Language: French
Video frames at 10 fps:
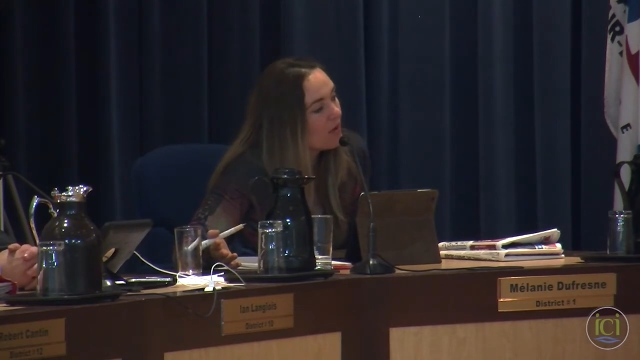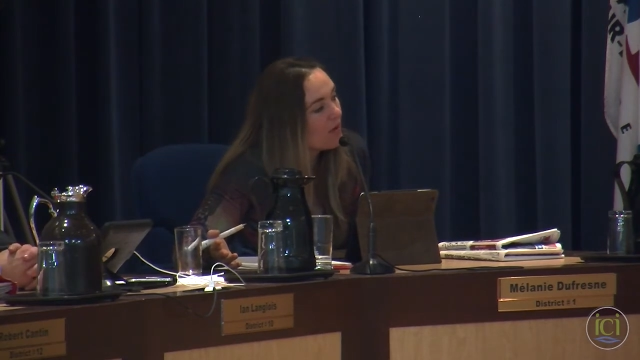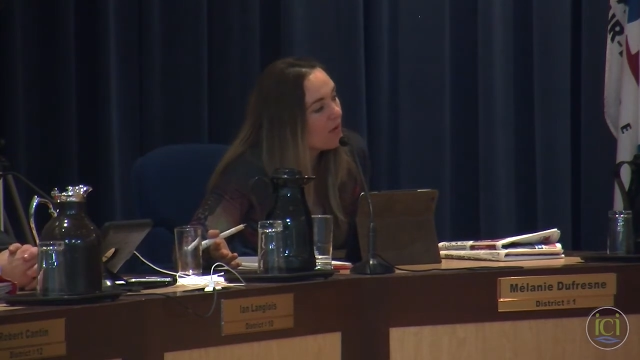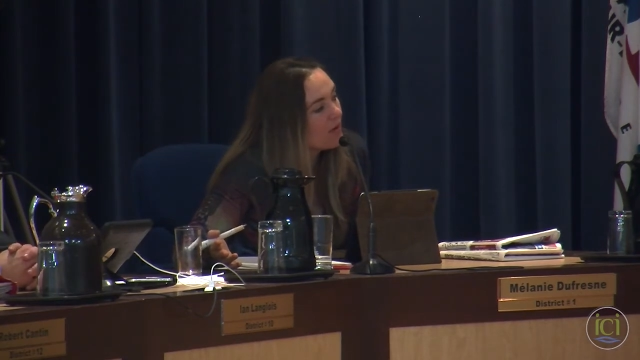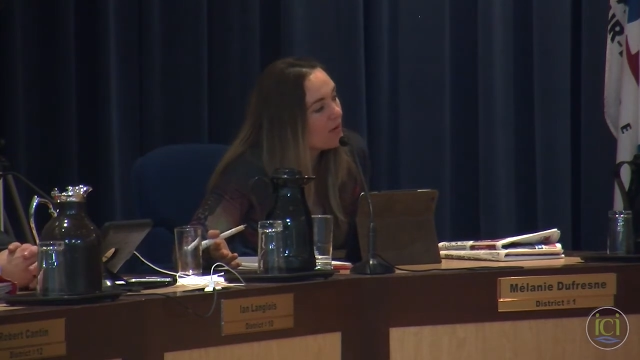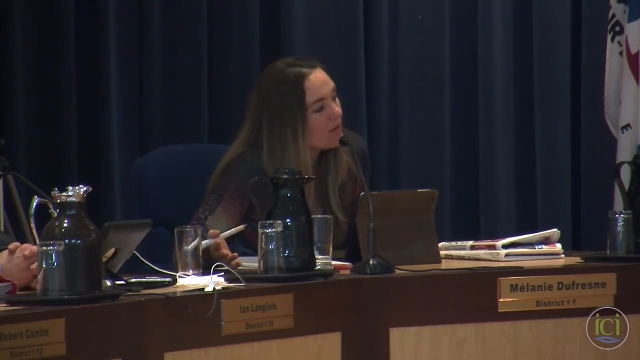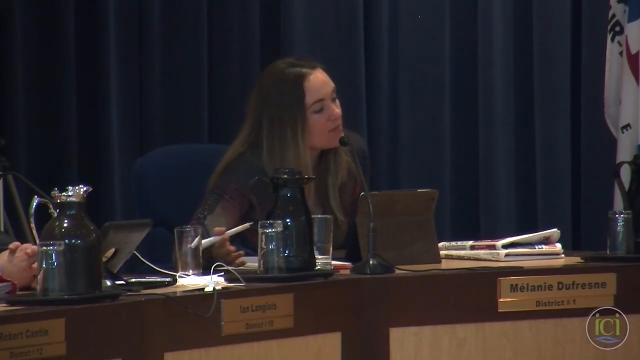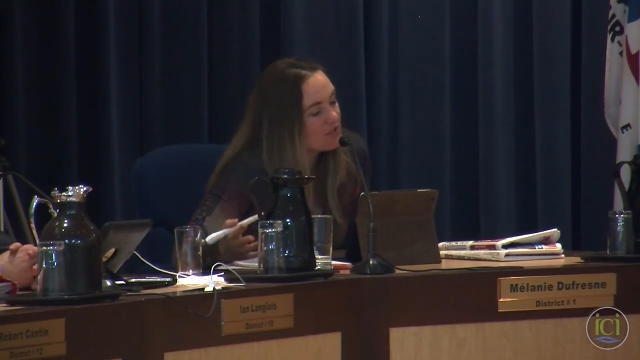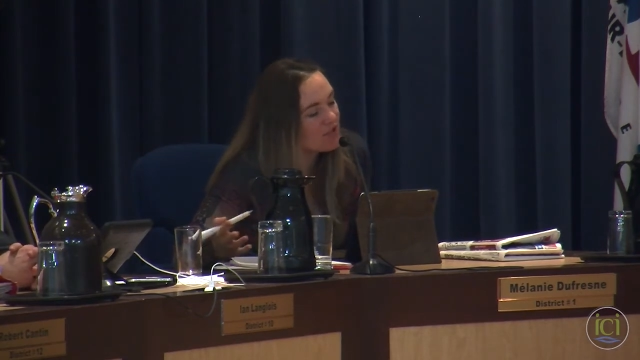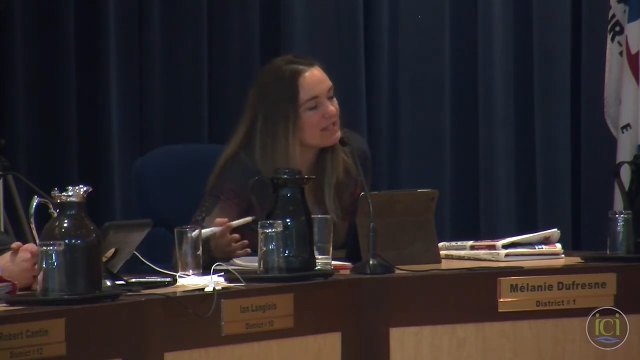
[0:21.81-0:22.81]

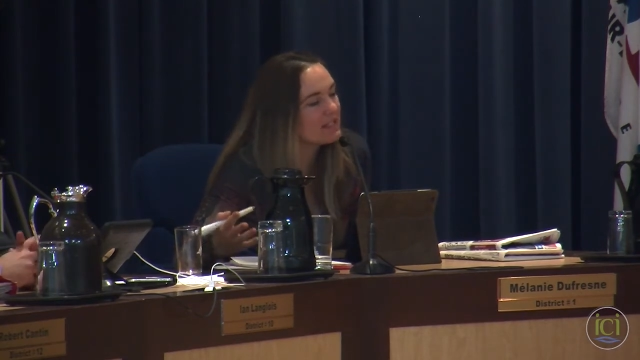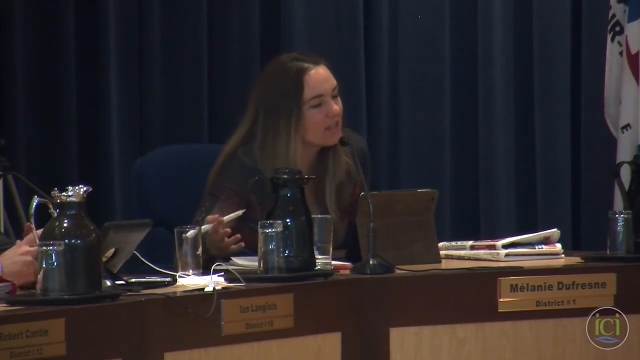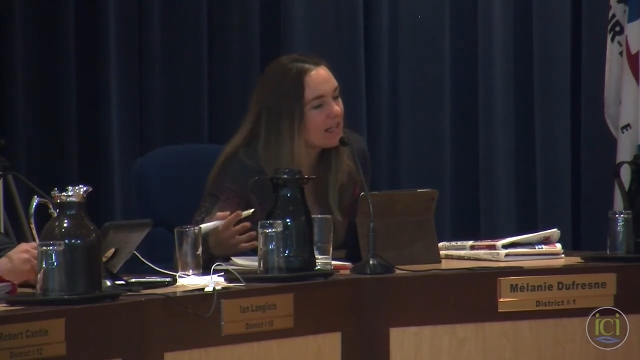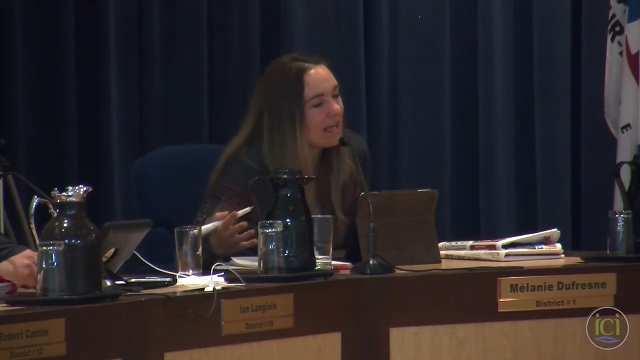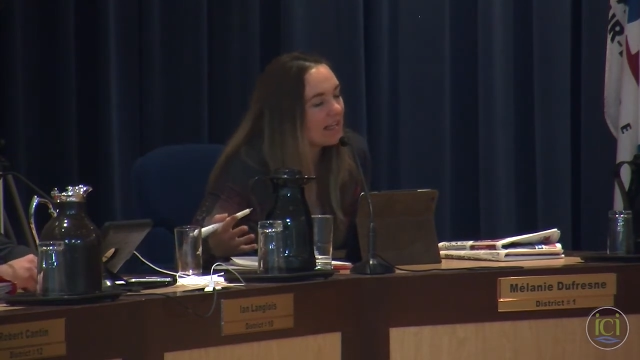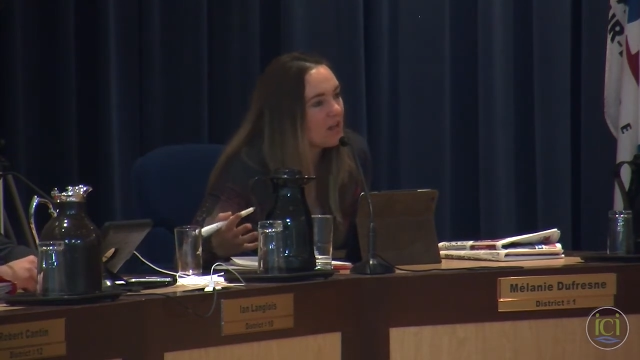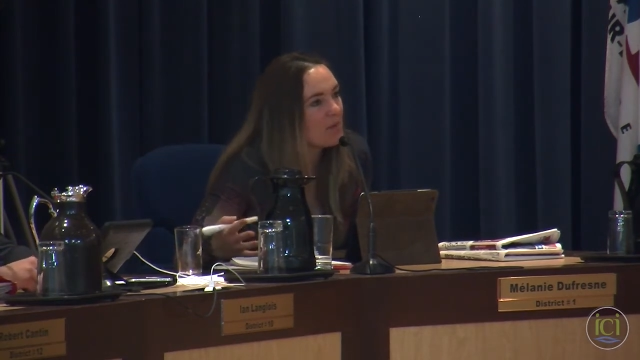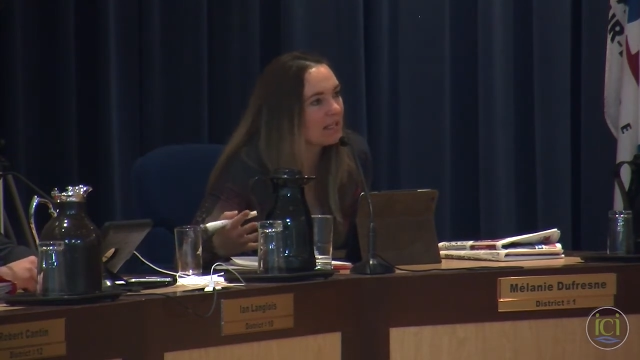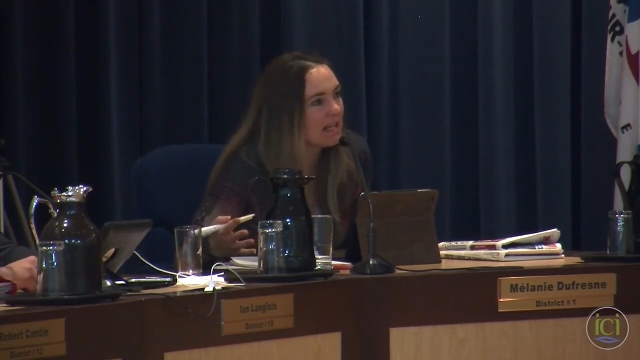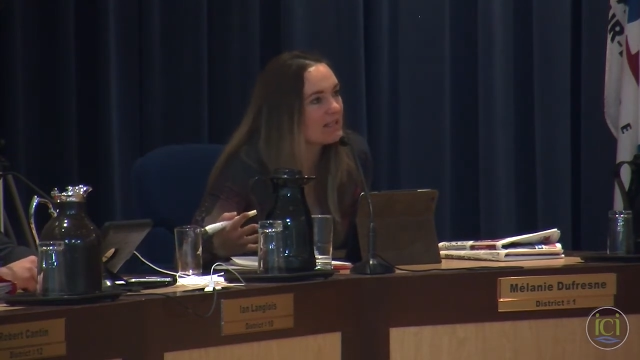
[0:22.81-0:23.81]
puis je sais qu'il y a de la
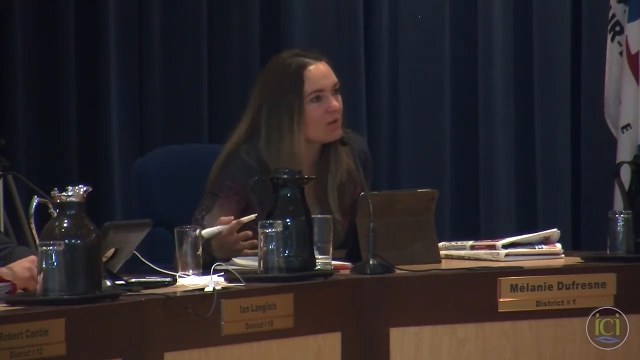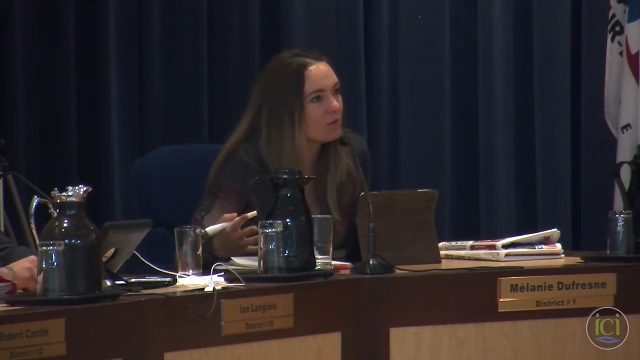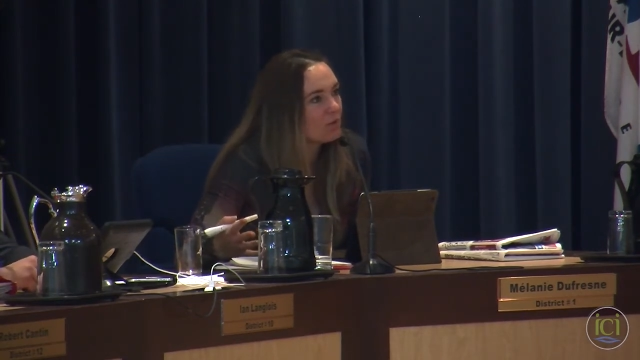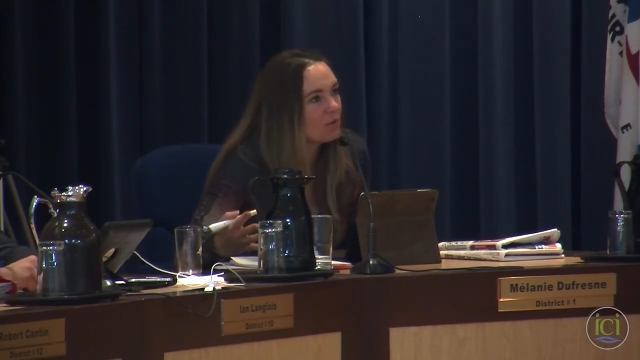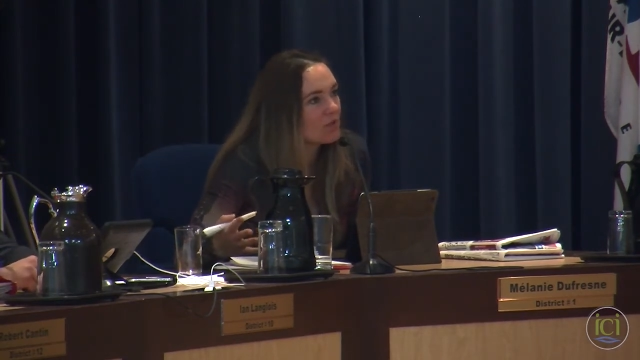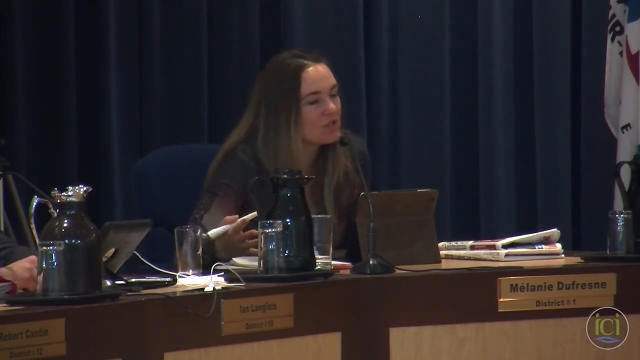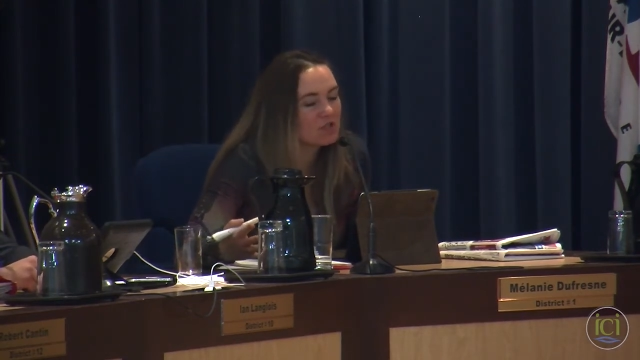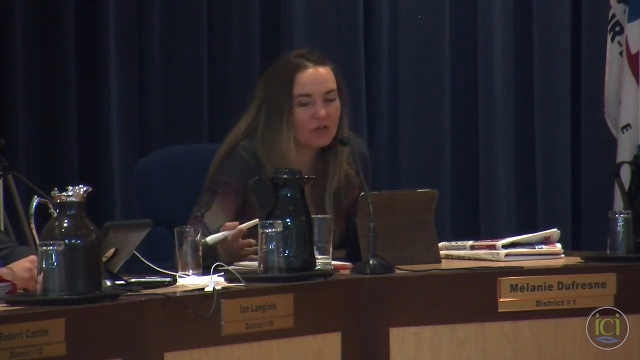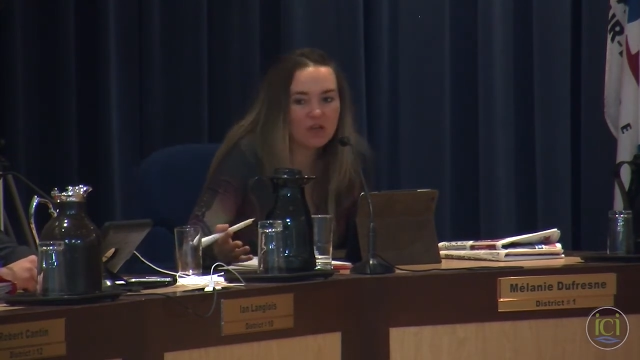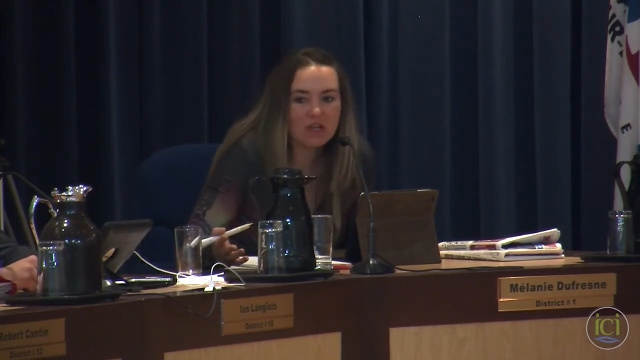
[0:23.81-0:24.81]
réglementation autour de
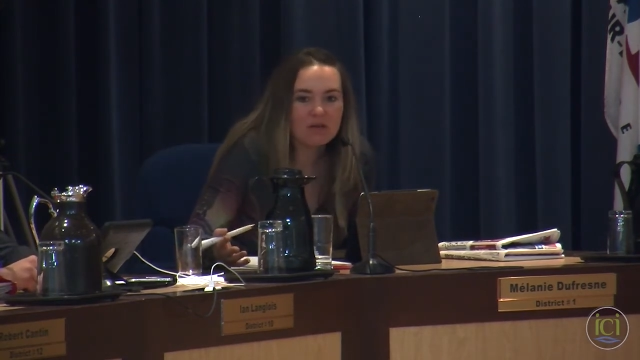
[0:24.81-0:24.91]
ça,